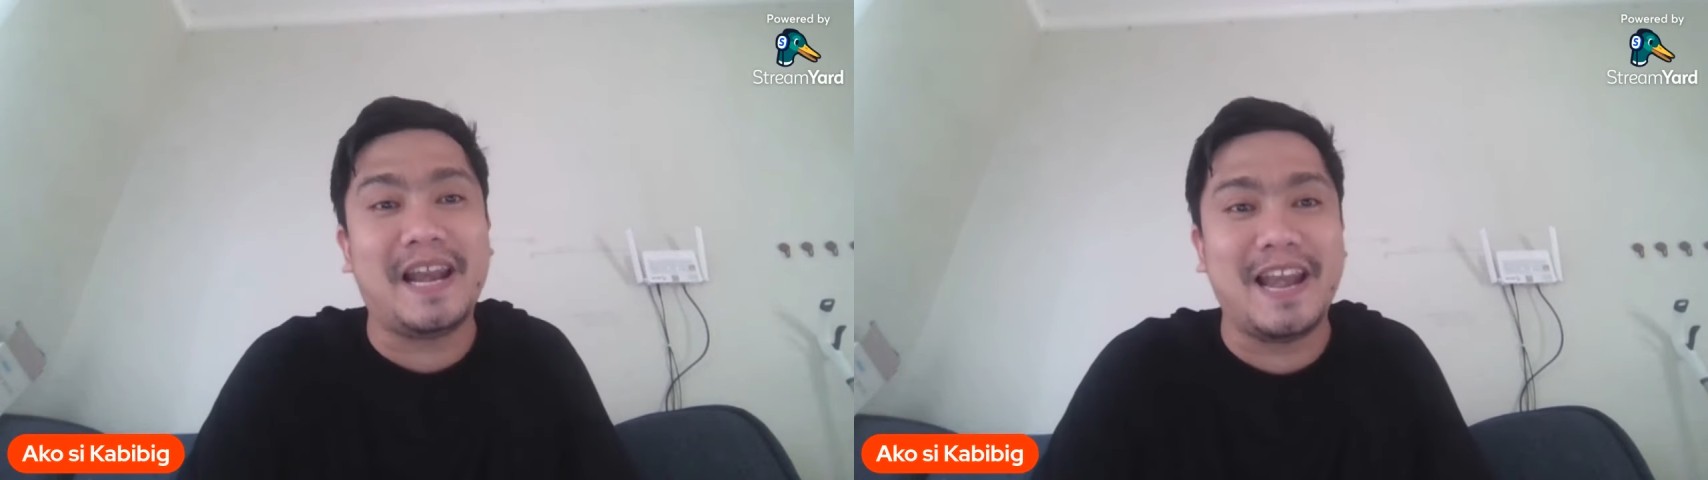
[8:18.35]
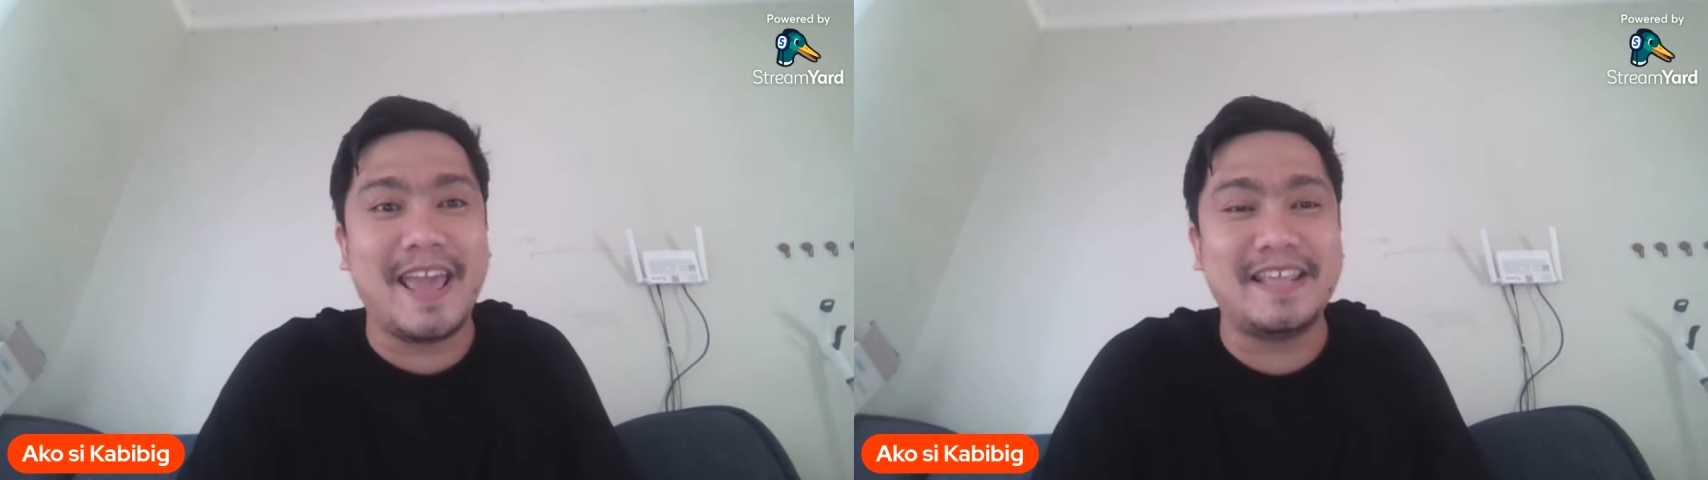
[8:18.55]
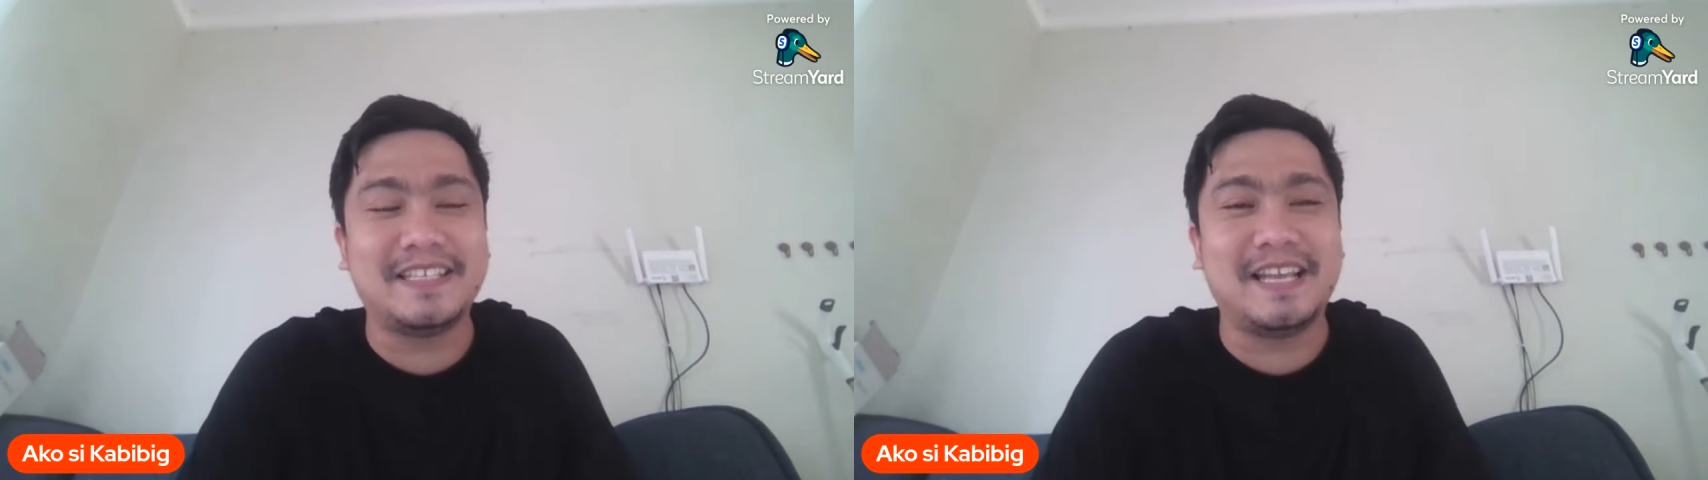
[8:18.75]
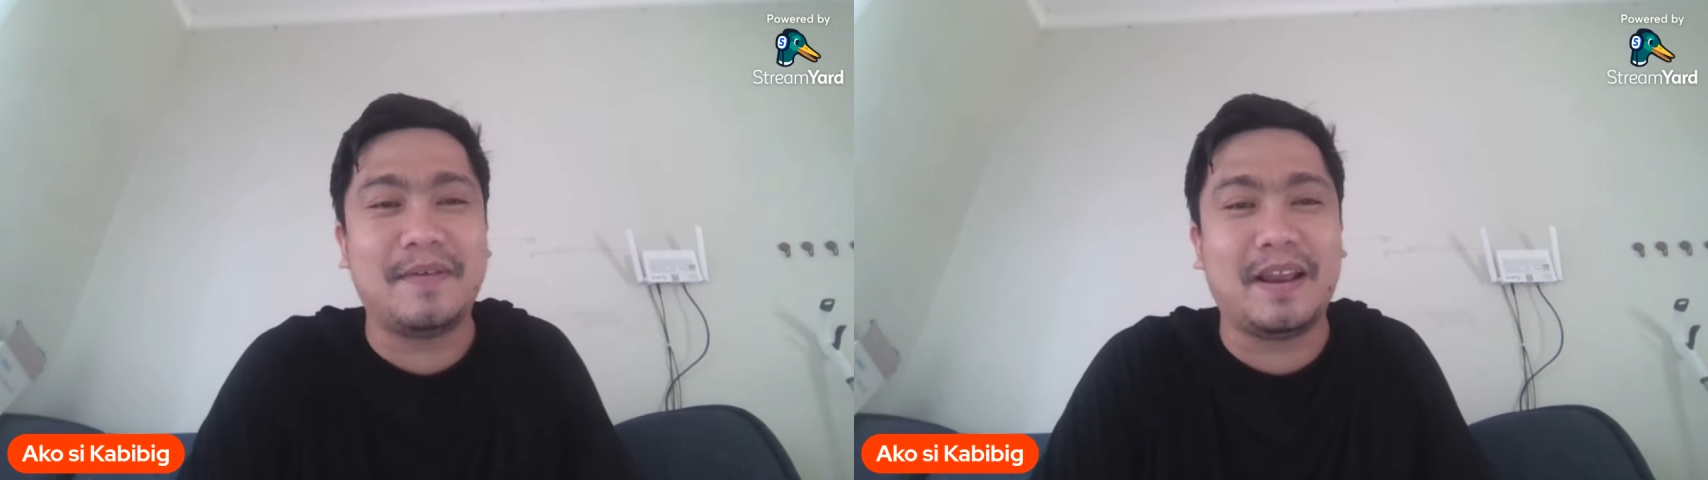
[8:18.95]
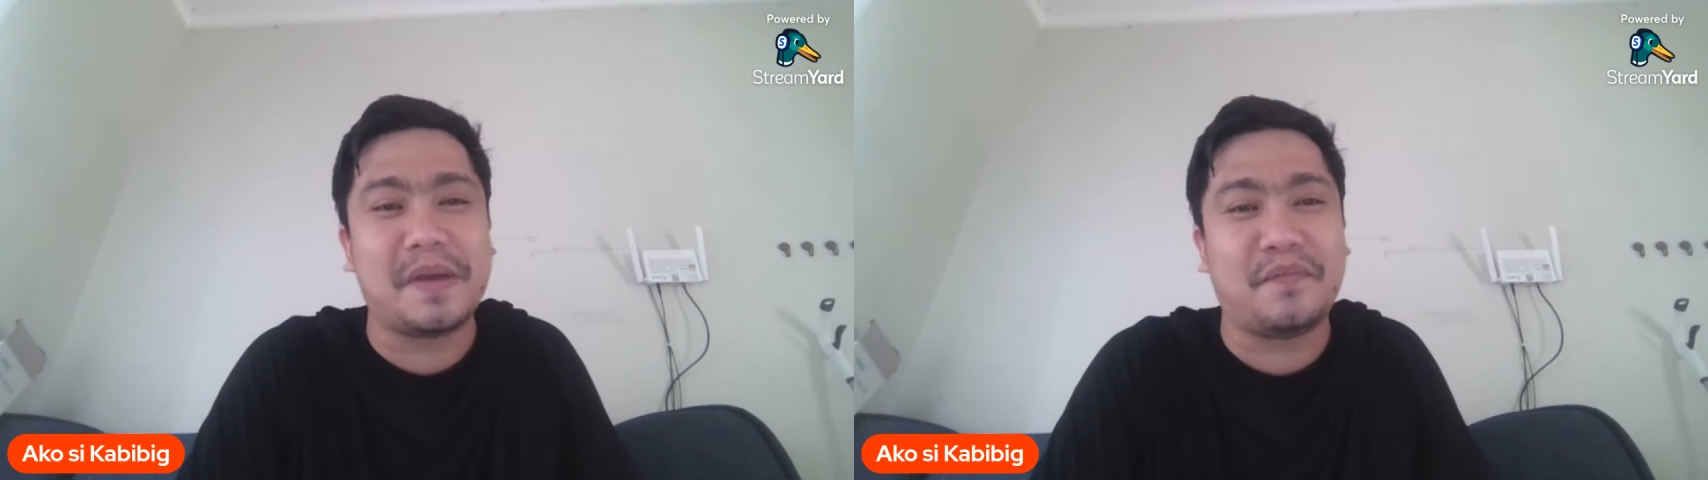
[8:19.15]
ladies.
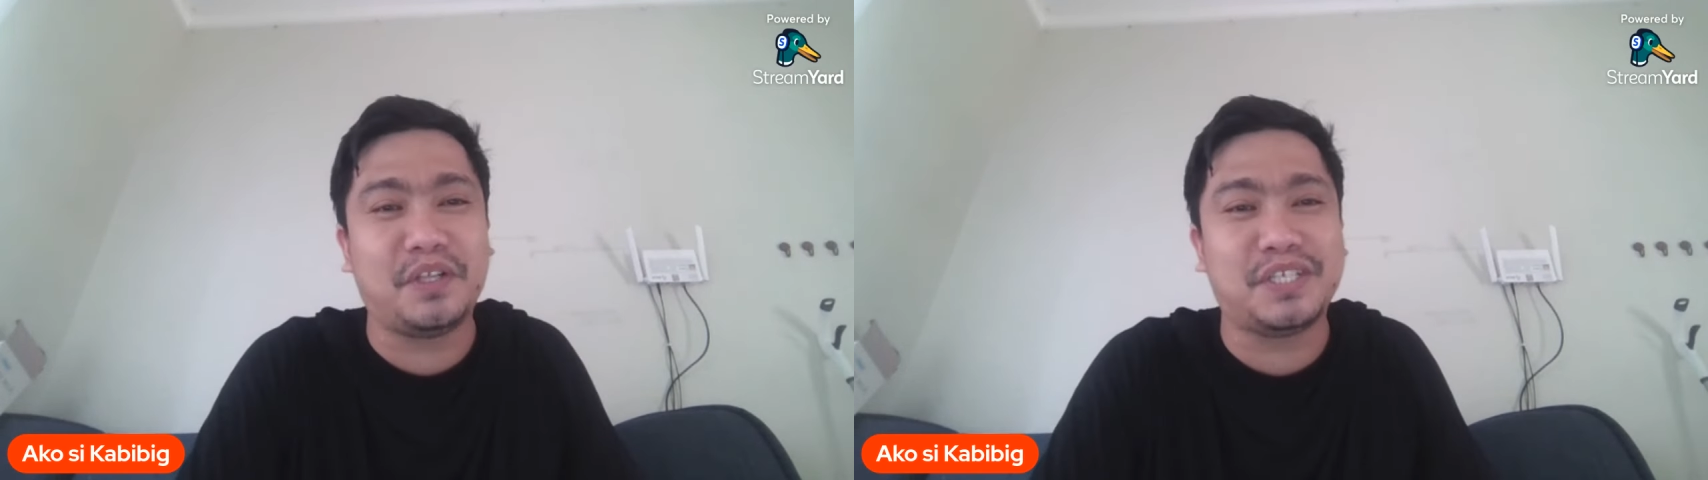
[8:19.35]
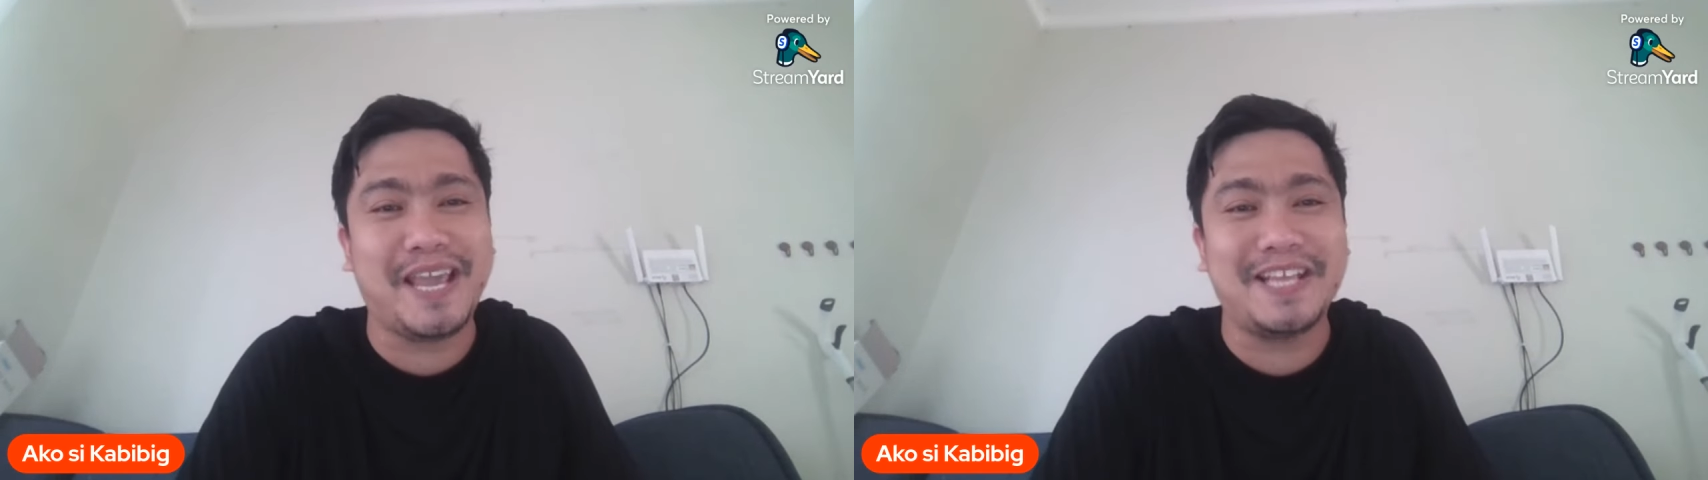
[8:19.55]
Libag-libag for the day.